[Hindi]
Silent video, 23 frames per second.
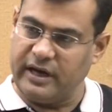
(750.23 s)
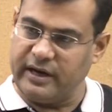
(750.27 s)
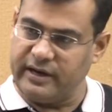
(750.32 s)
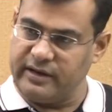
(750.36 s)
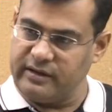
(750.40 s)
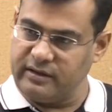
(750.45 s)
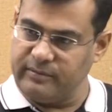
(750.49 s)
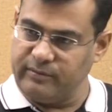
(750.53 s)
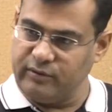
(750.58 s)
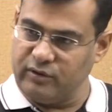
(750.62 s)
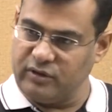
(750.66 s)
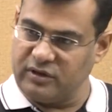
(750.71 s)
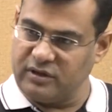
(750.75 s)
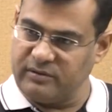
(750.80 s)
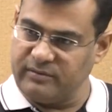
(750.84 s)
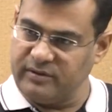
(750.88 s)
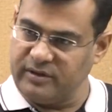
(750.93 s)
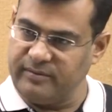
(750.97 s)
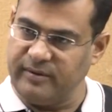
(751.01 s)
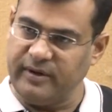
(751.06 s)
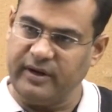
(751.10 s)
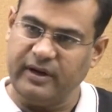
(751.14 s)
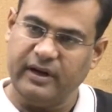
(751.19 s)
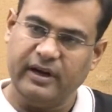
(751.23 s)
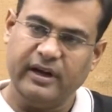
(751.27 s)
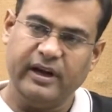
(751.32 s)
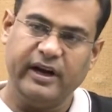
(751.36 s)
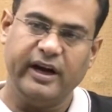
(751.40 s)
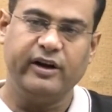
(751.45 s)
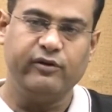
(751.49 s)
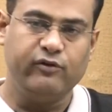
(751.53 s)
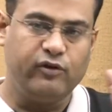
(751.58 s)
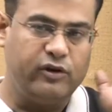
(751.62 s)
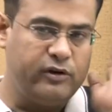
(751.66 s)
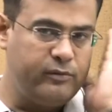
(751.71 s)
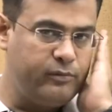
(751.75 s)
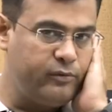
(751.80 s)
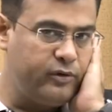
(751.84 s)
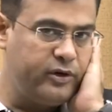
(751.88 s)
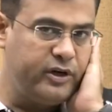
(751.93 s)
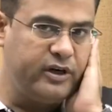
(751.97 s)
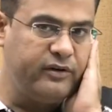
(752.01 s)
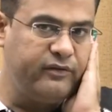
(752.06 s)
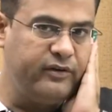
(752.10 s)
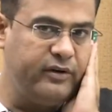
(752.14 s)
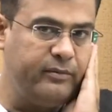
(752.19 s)
आगे सभी को समझ में एंड वॉट
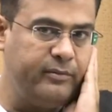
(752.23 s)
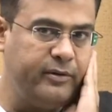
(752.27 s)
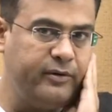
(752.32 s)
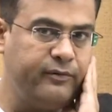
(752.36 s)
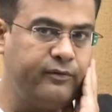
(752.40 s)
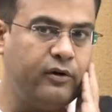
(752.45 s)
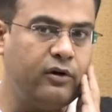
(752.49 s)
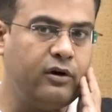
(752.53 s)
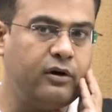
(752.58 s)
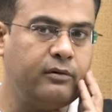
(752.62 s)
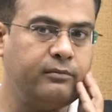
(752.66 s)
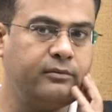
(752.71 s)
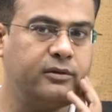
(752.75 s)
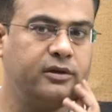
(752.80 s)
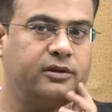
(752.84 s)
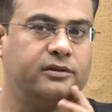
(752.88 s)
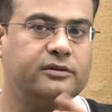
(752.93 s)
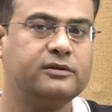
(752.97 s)
प्रोडक्ट विल बी फॉर्म